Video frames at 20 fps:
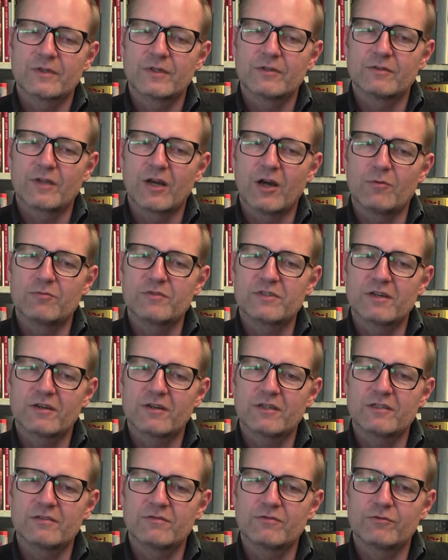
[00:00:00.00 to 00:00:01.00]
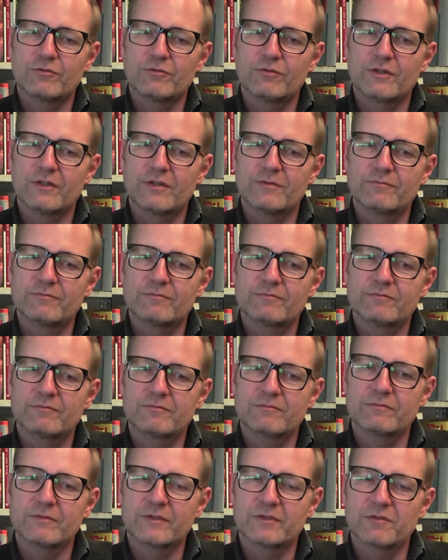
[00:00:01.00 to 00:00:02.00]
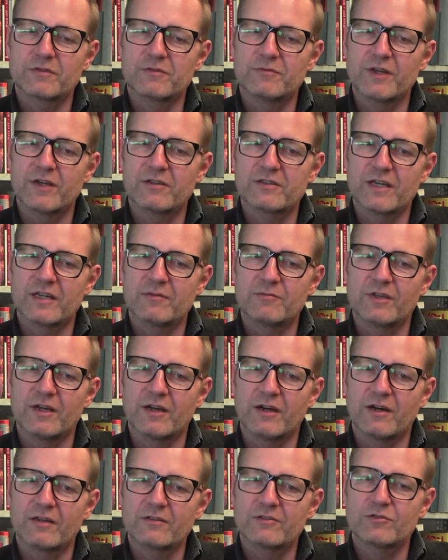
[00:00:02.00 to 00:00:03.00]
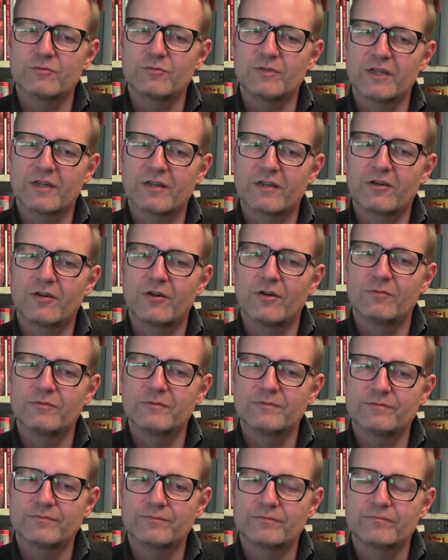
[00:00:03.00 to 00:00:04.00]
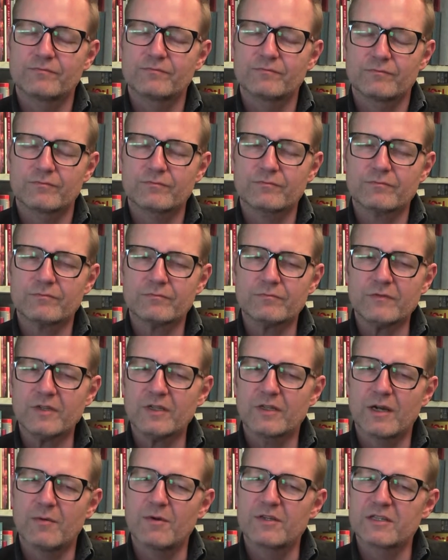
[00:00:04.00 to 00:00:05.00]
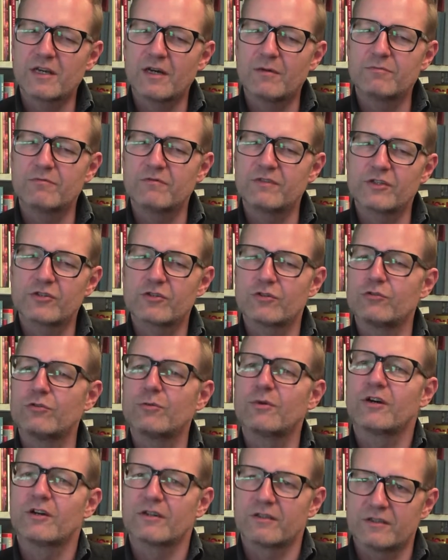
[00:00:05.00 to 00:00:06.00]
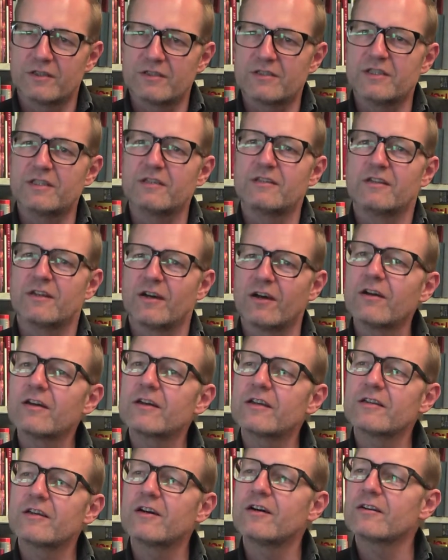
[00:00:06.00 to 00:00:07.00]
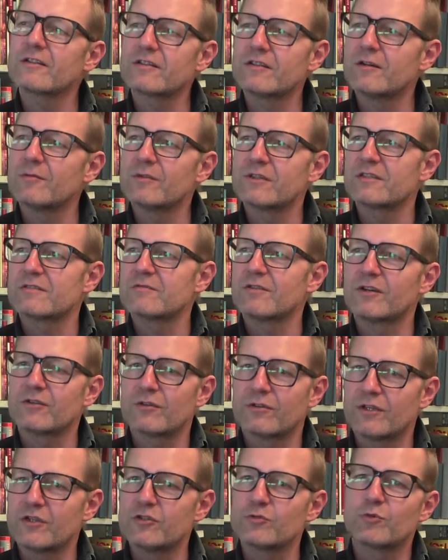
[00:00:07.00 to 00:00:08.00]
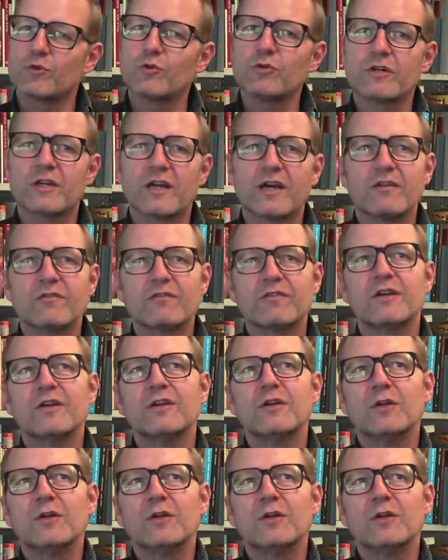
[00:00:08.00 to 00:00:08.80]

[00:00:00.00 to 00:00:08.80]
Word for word: und Haubensack ist vor ähm, etwas mehr als einem Jahr zu mir gekommen Damals haben wir schon über Arden the City nachgedacht, aber das war noch nicht spruchreif.